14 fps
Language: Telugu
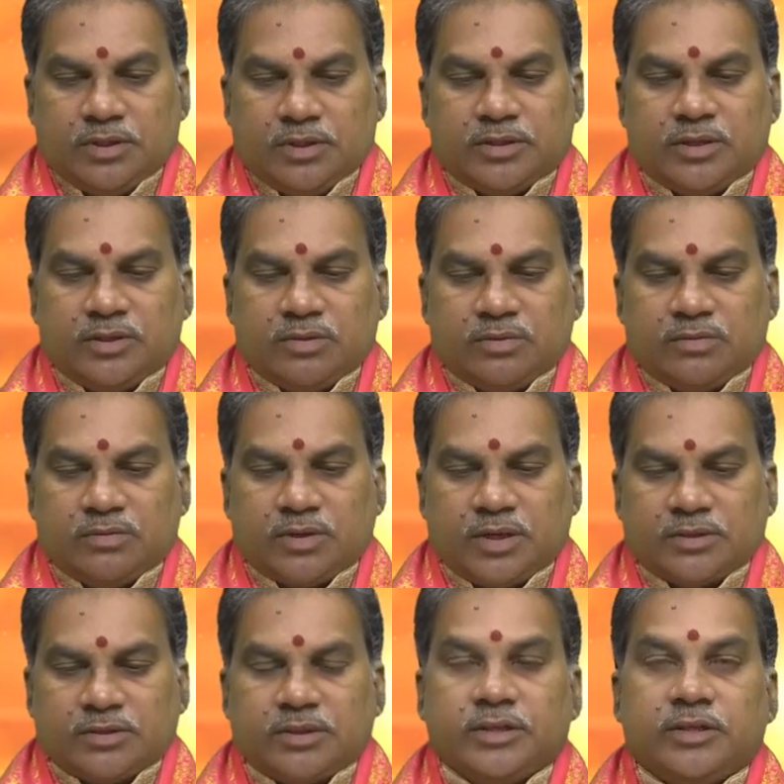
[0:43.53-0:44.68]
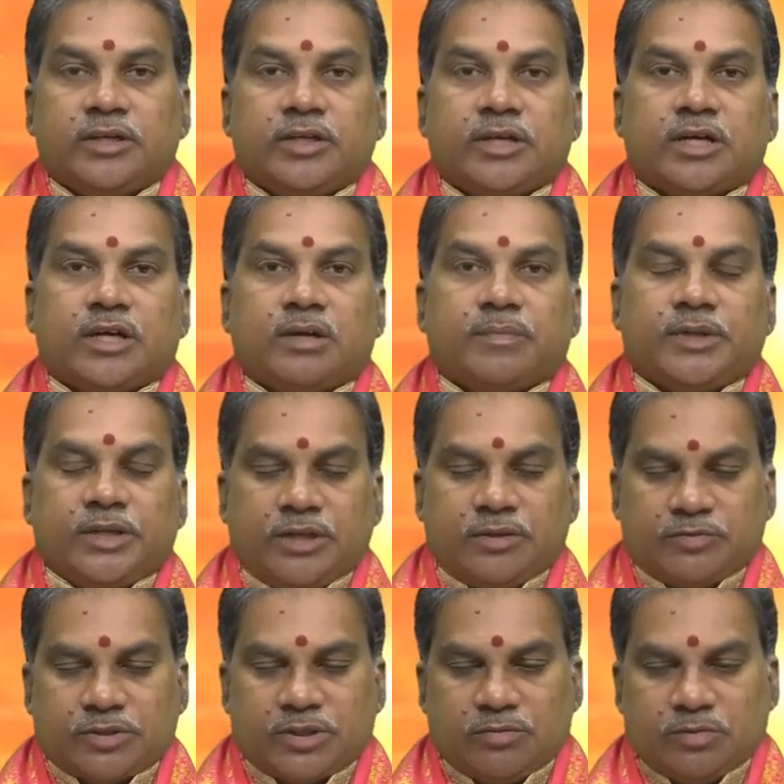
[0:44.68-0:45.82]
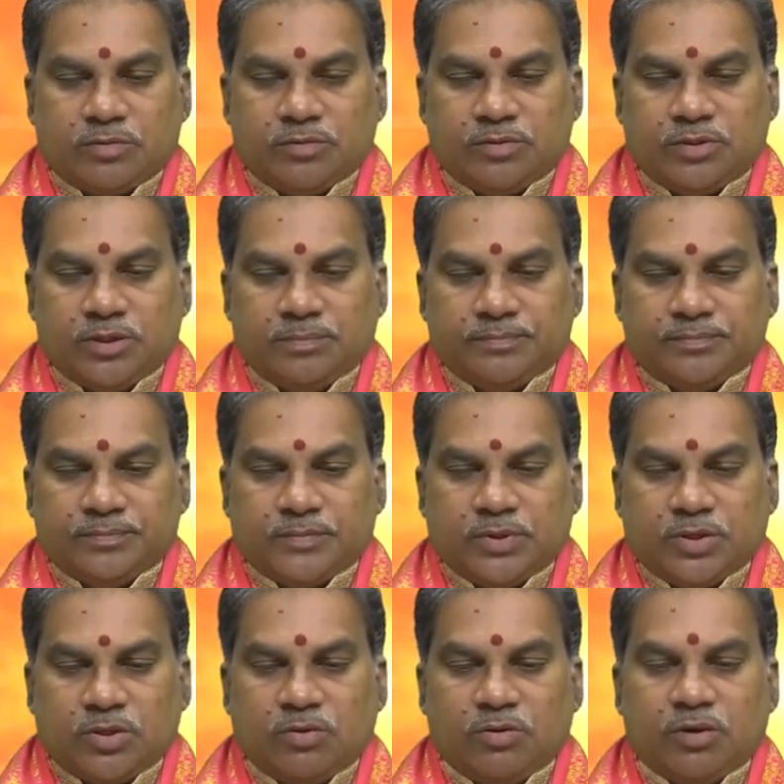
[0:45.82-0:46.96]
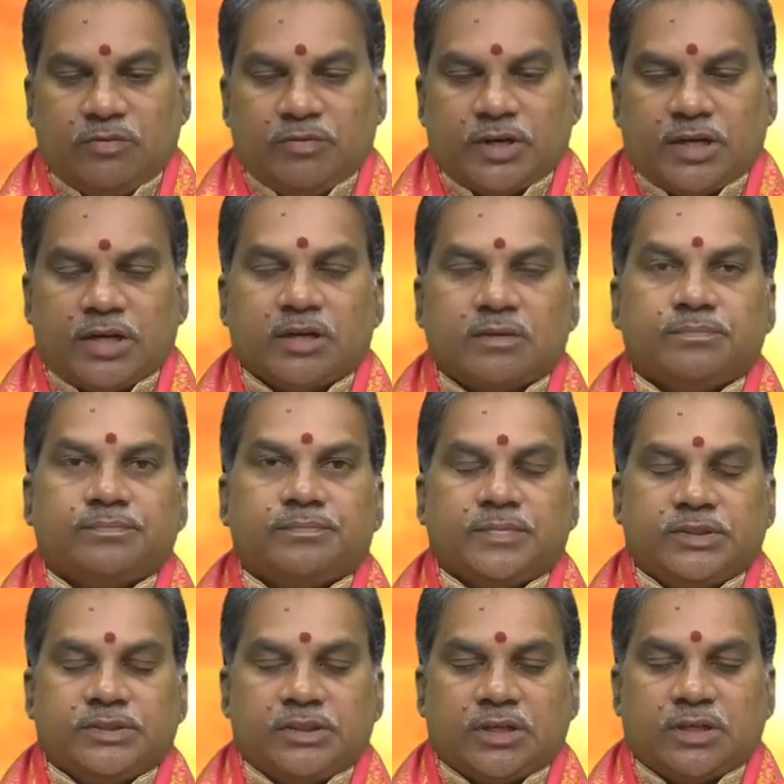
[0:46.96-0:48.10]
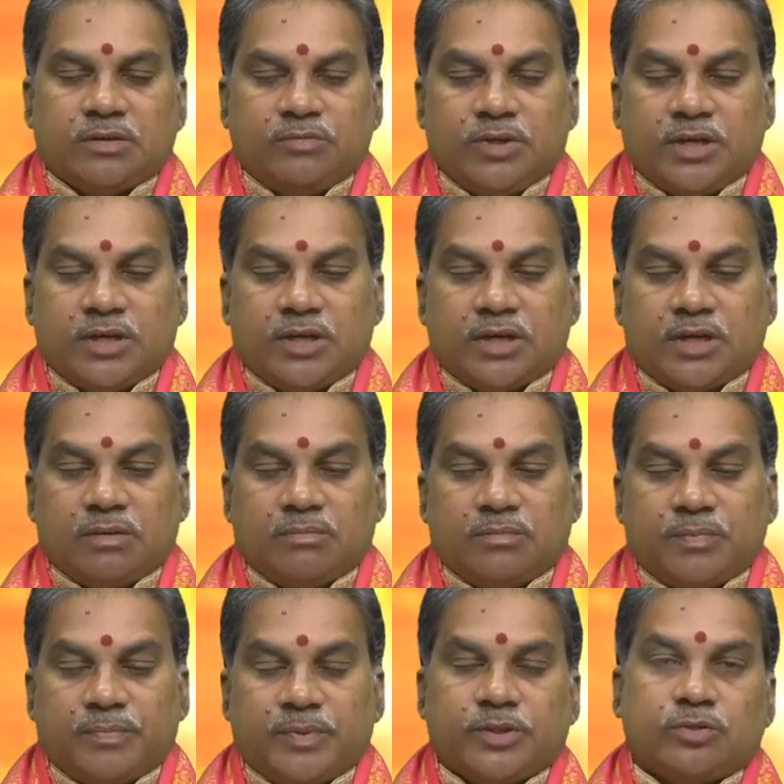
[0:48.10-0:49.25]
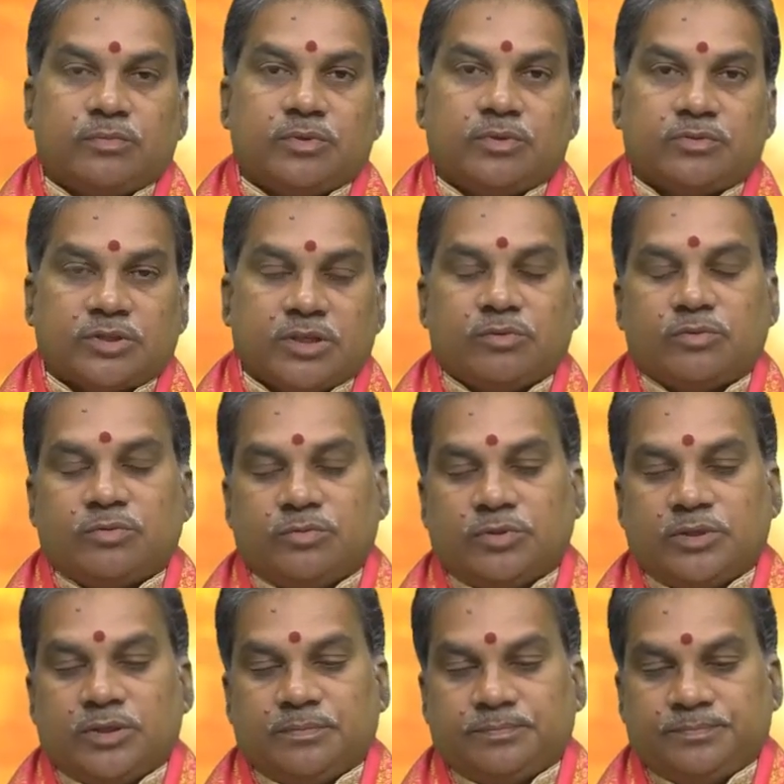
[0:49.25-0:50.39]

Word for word: ఇంద్రయోగం రాత్రి ఏడు గంటల పదిహేను నిమిషాల వరకు ఉంది కౌలవ కరణం మధ్యాహ్నం ఒంటి గంట ముప్పై తొమ్మిది నిమిషాల వరకు ఉంది